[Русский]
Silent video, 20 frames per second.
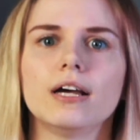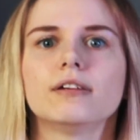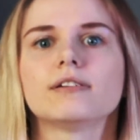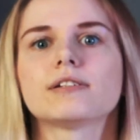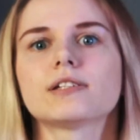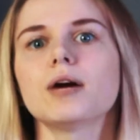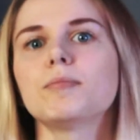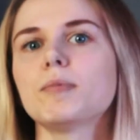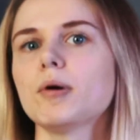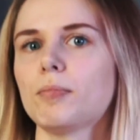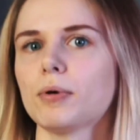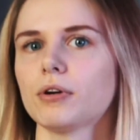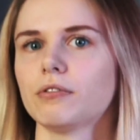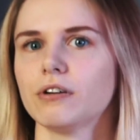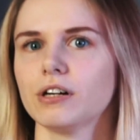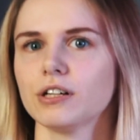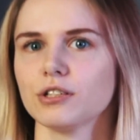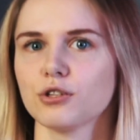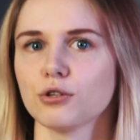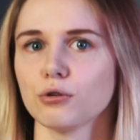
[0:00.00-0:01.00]
И самое
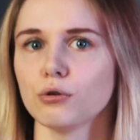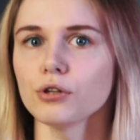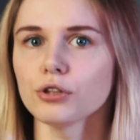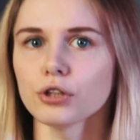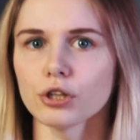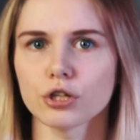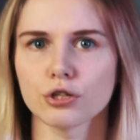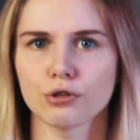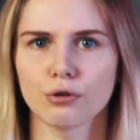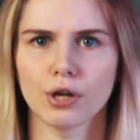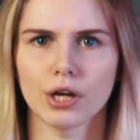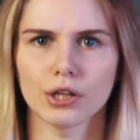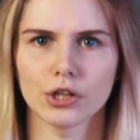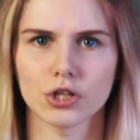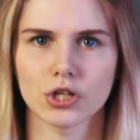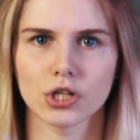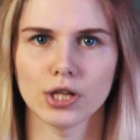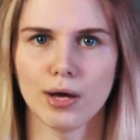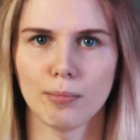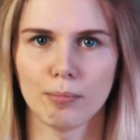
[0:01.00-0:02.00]
провокационное, что я
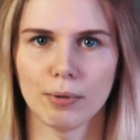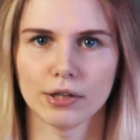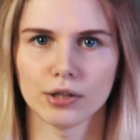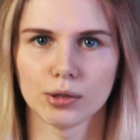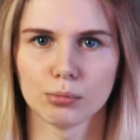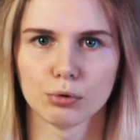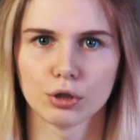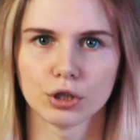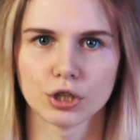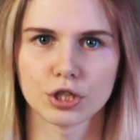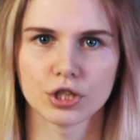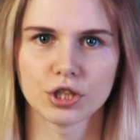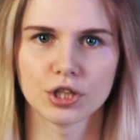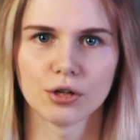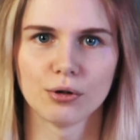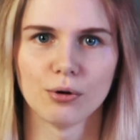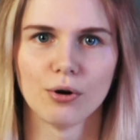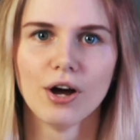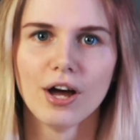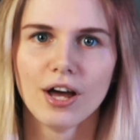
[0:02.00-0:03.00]
нашла по этому
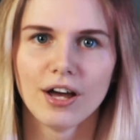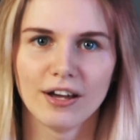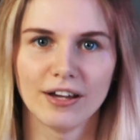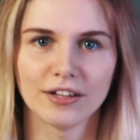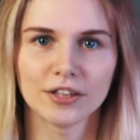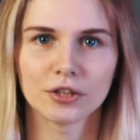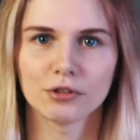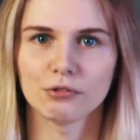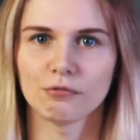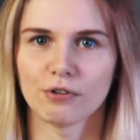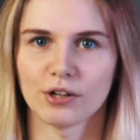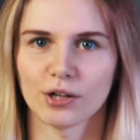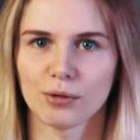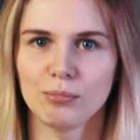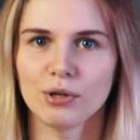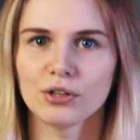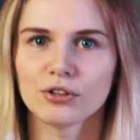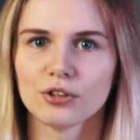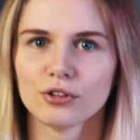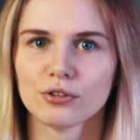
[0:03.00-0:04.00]
хэштегу, это
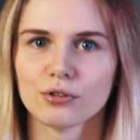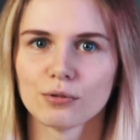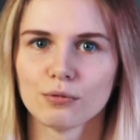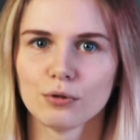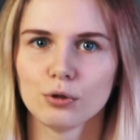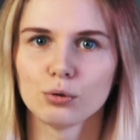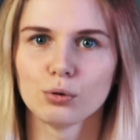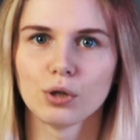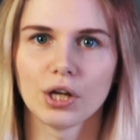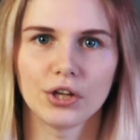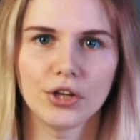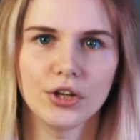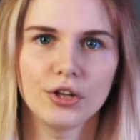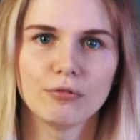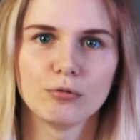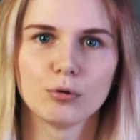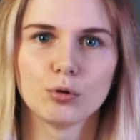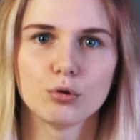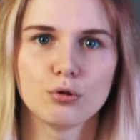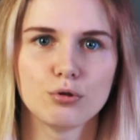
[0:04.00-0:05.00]
фрагмент интервью
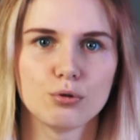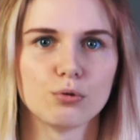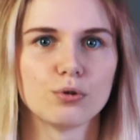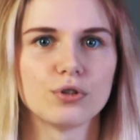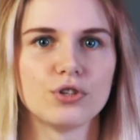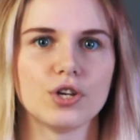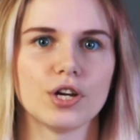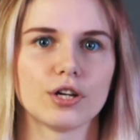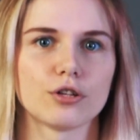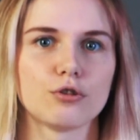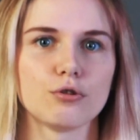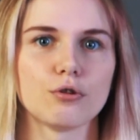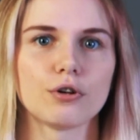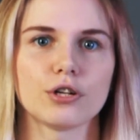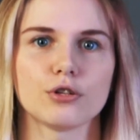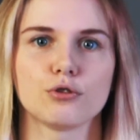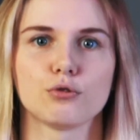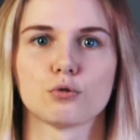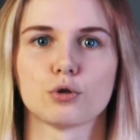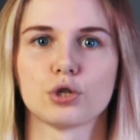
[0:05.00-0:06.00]
Нагиева Дудю, где
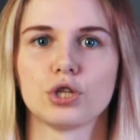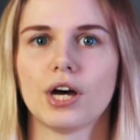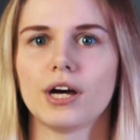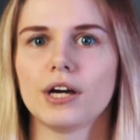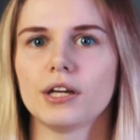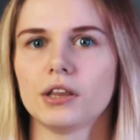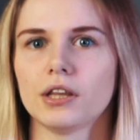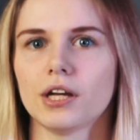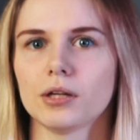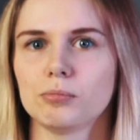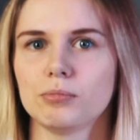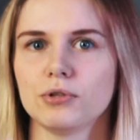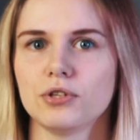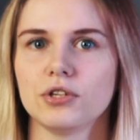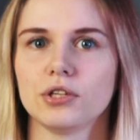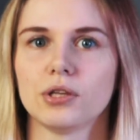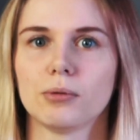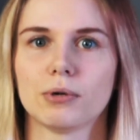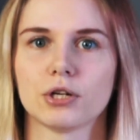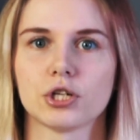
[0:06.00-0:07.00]
актер осуждает
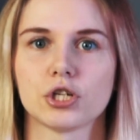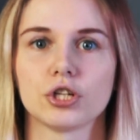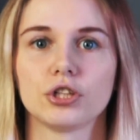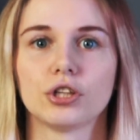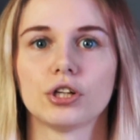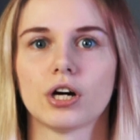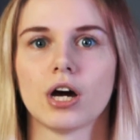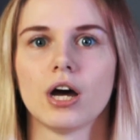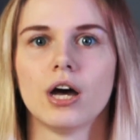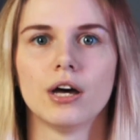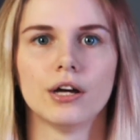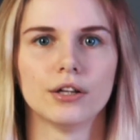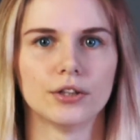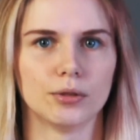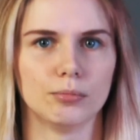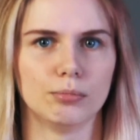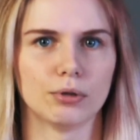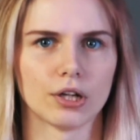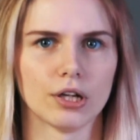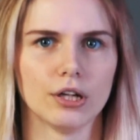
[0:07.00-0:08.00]
надписи на машинах
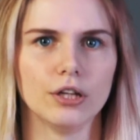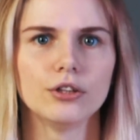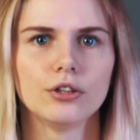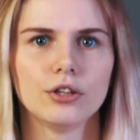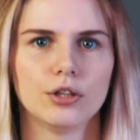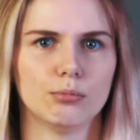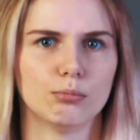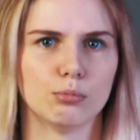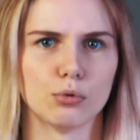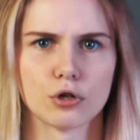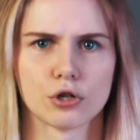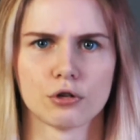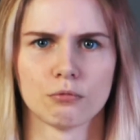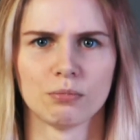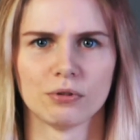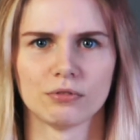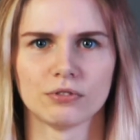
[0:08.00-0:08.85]
на Берлин и можем